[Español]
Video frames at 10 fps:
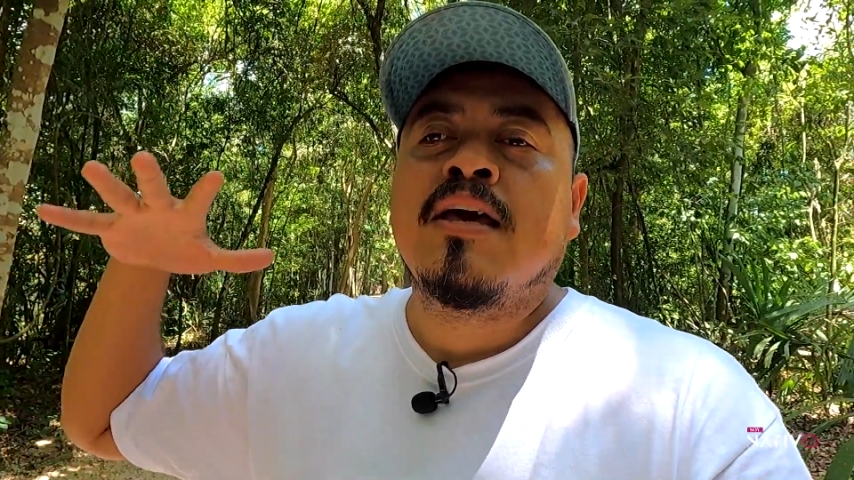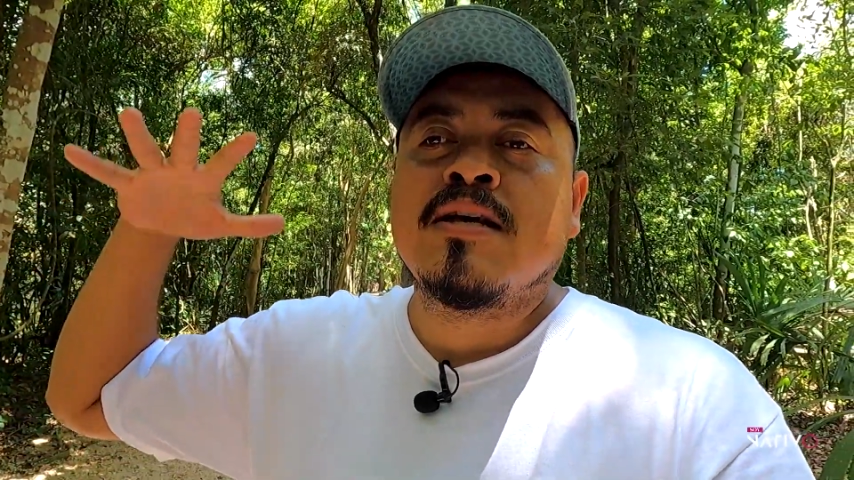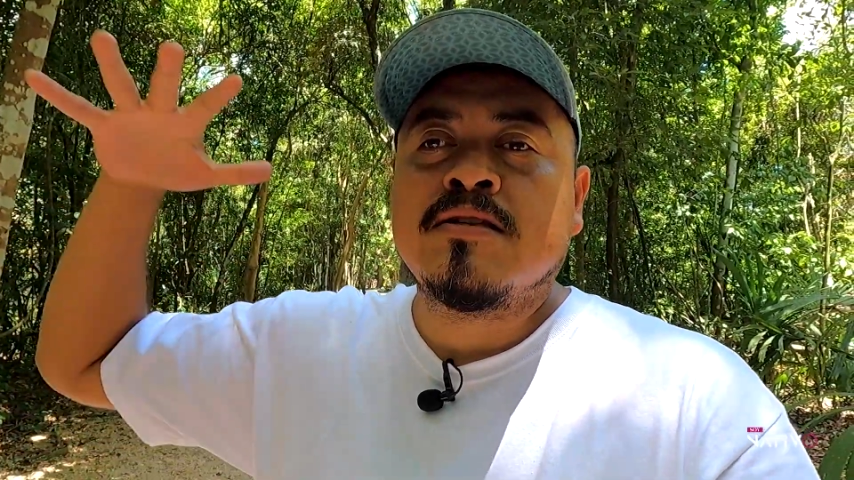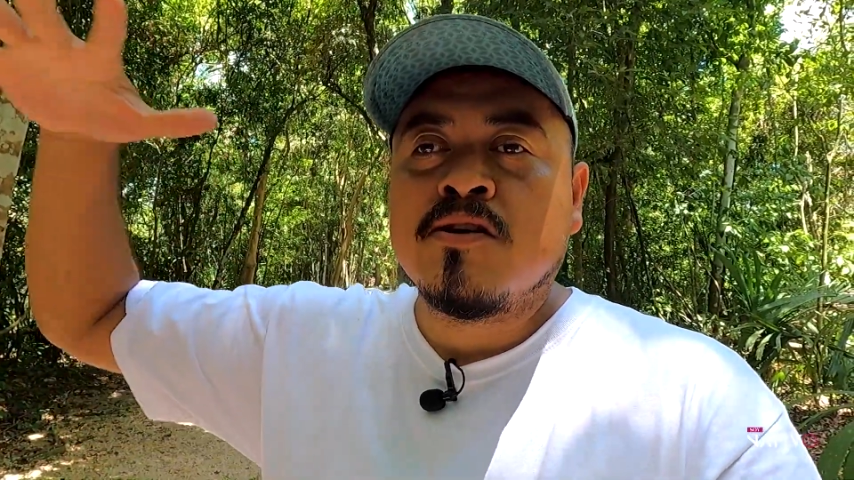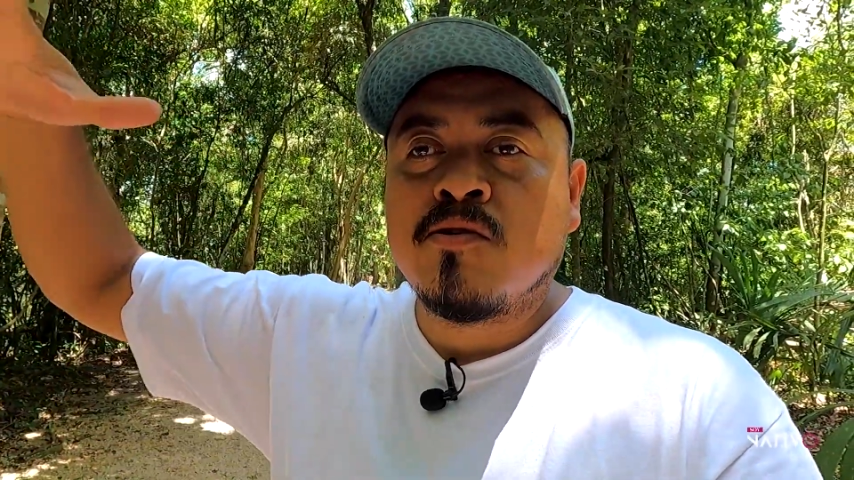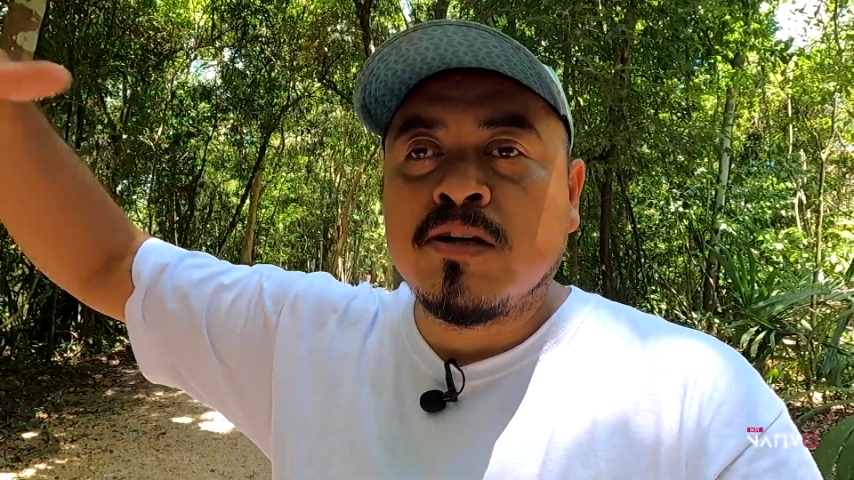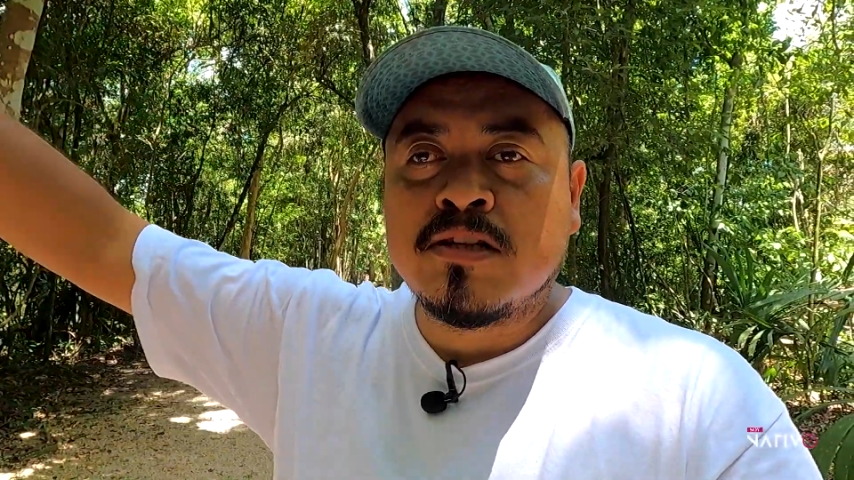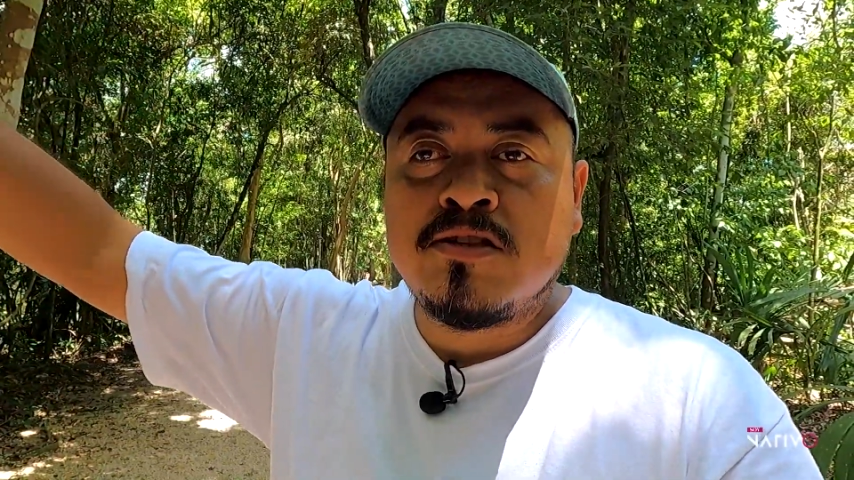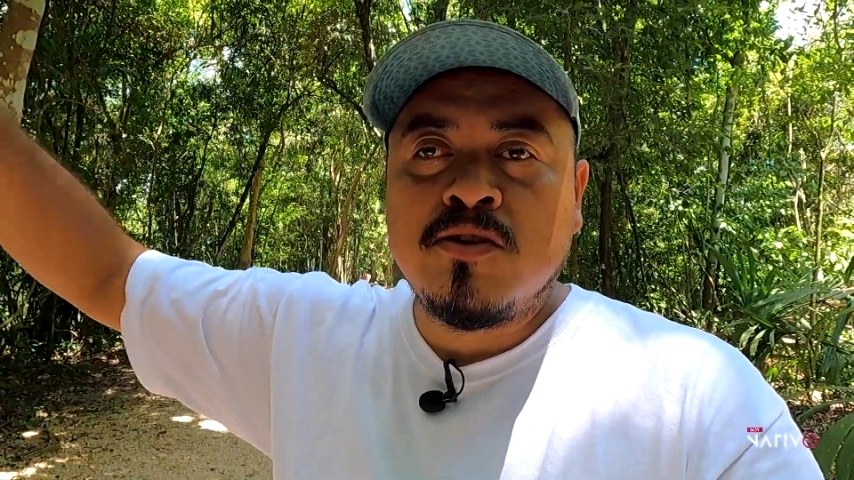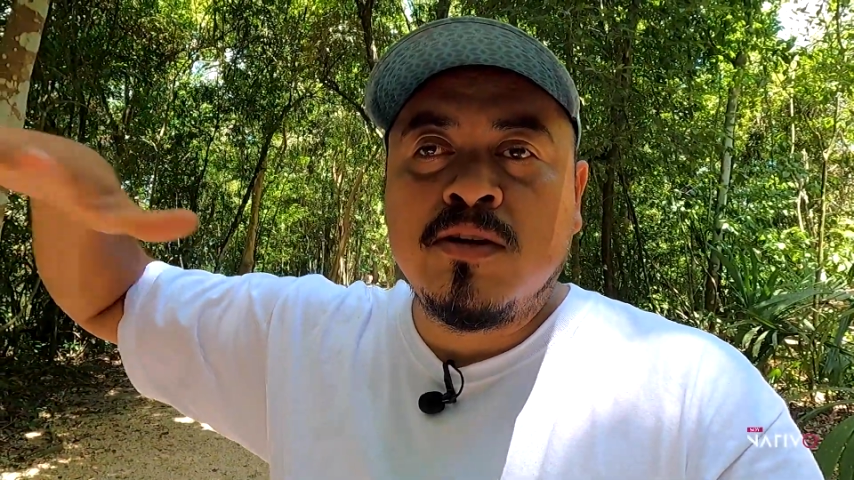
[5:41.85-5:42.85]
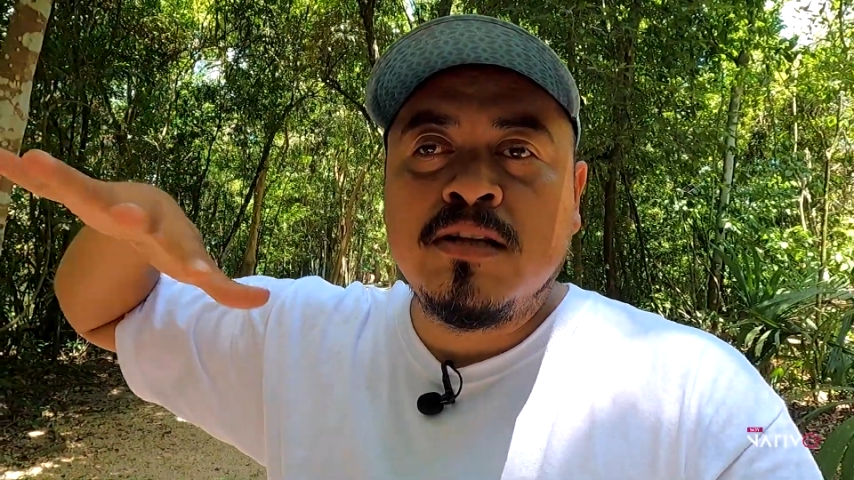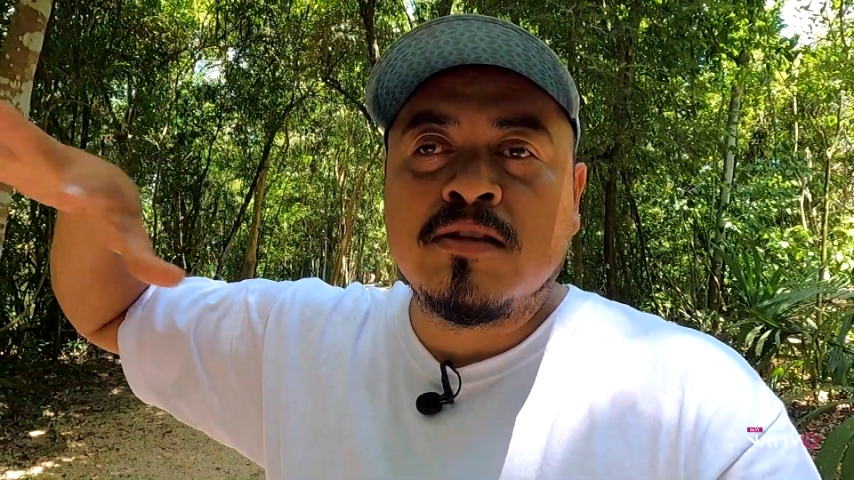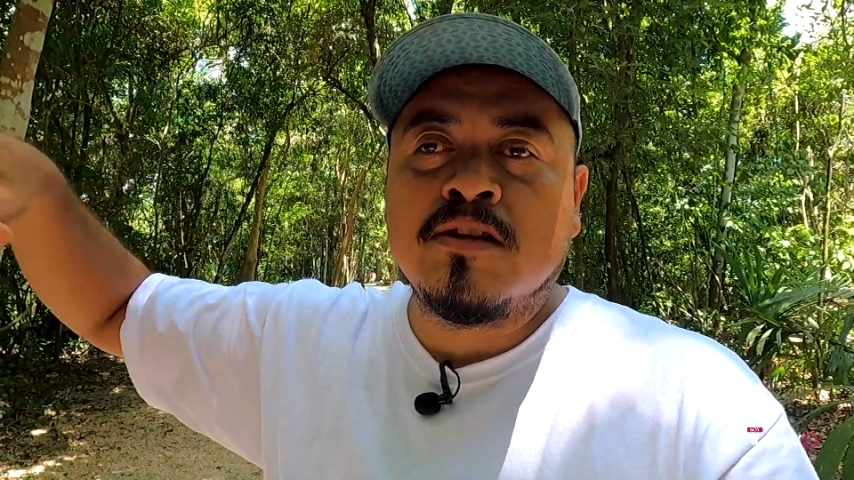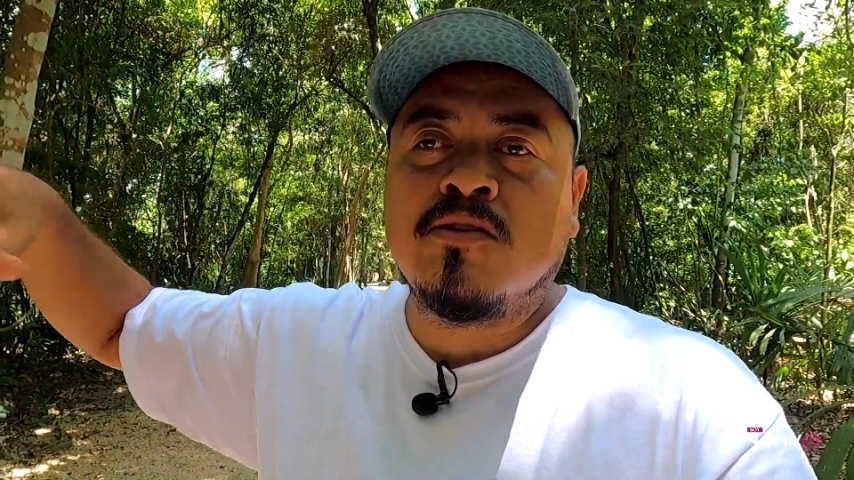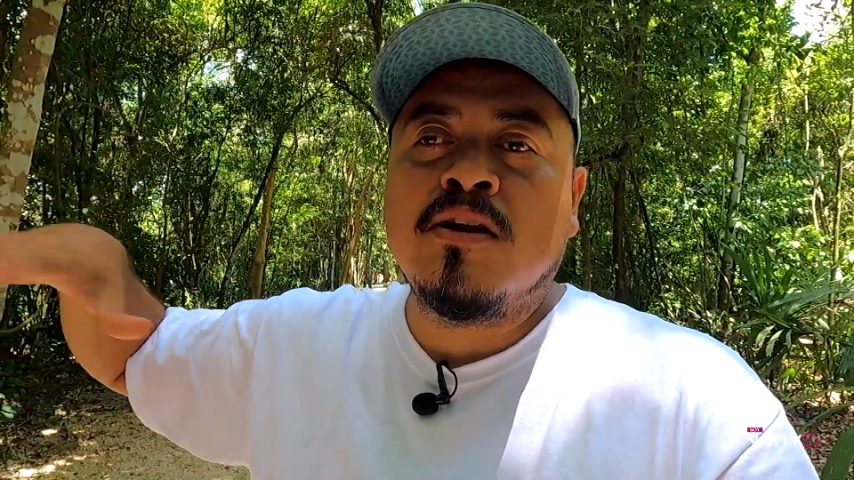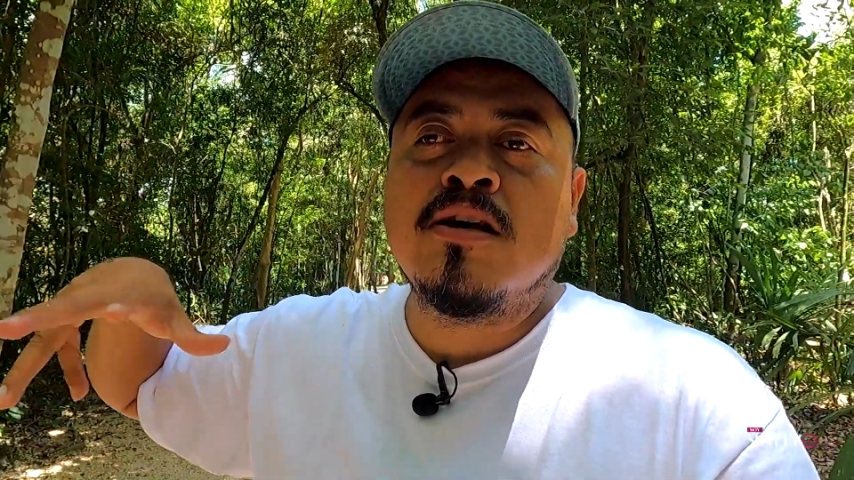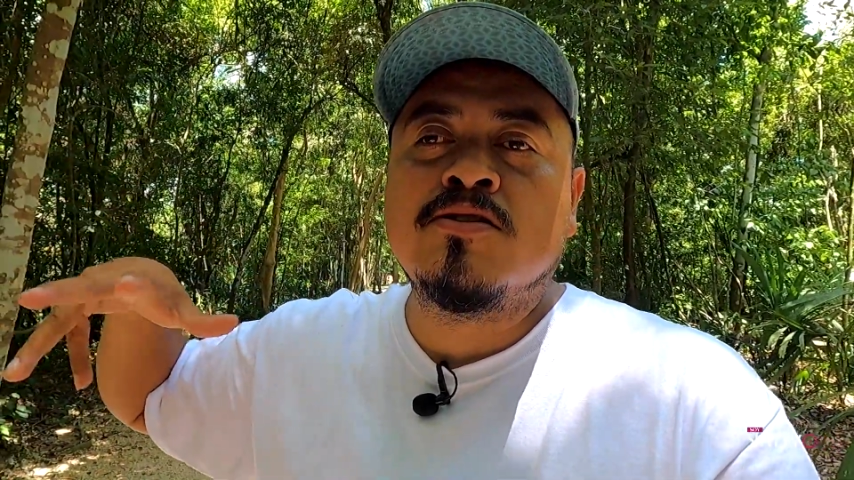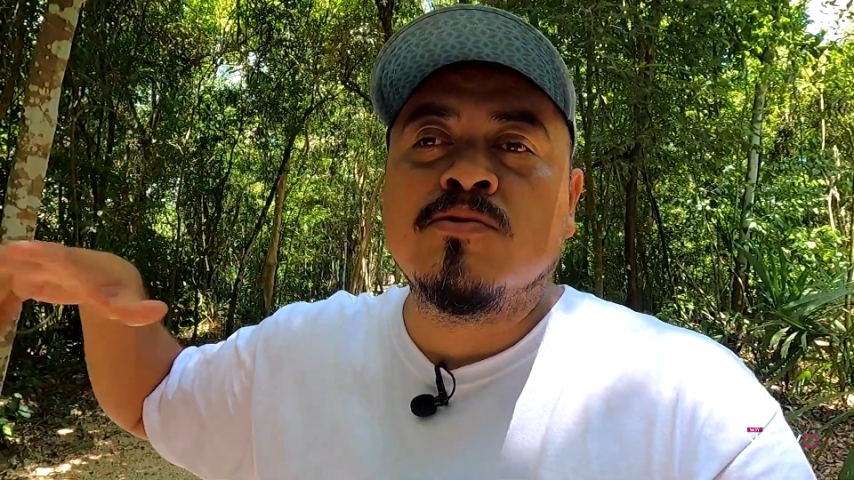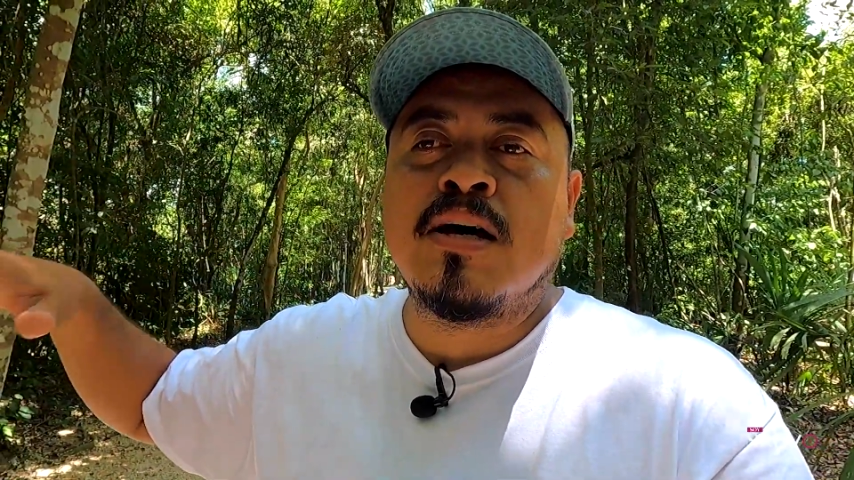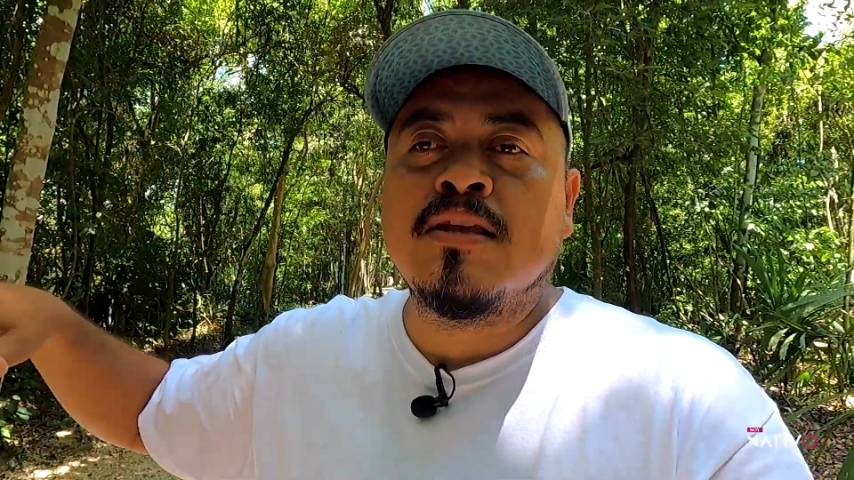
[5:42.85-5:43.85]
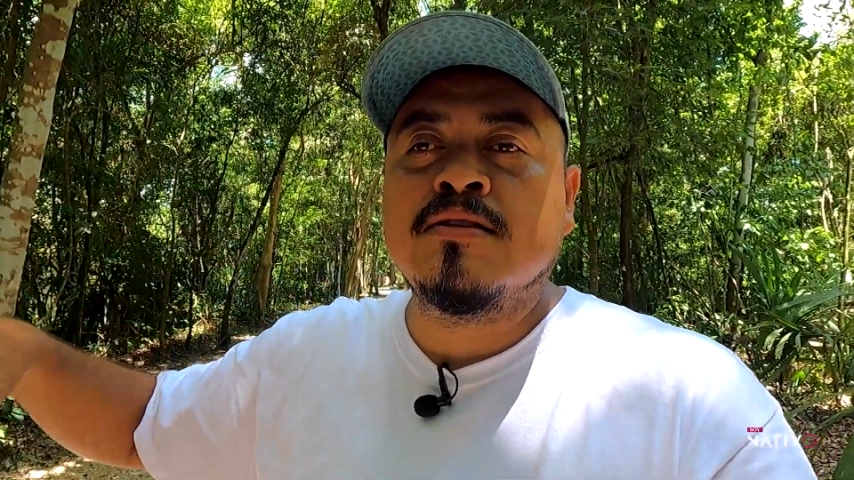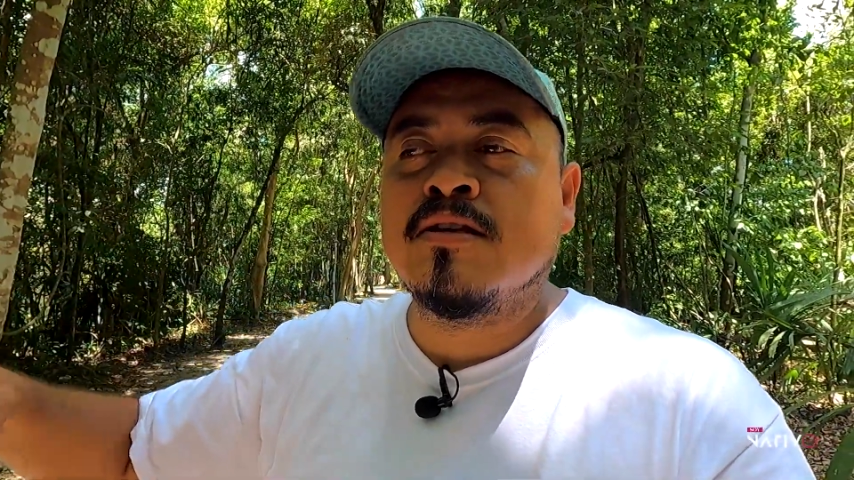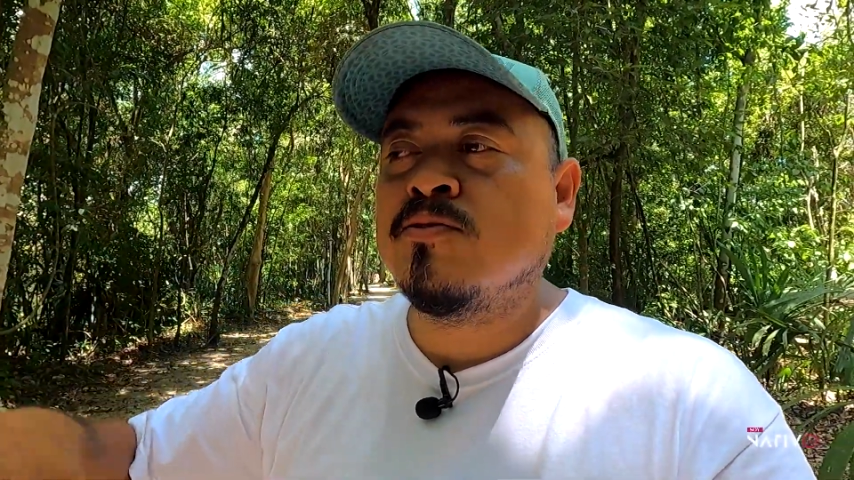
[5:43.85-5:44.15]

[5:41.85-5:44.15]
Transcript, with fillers: que hacen conexión entre todas las ciudades.